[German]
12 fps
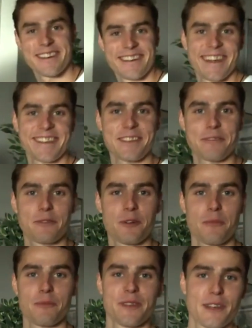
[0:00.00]
äh, herzlich
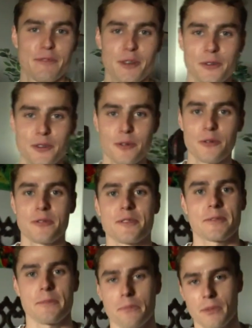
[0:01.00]
willkommen in der Villa
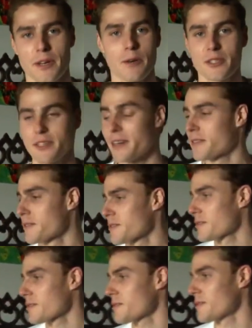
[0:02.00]
Untergrund. Mein Name ist
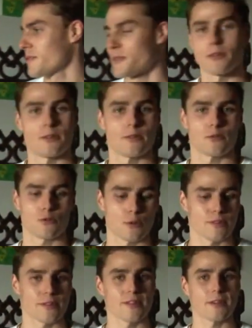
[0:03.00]
Hannes, äh,
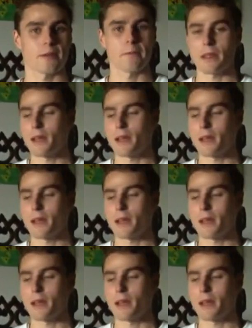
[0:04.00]
Tripsitter.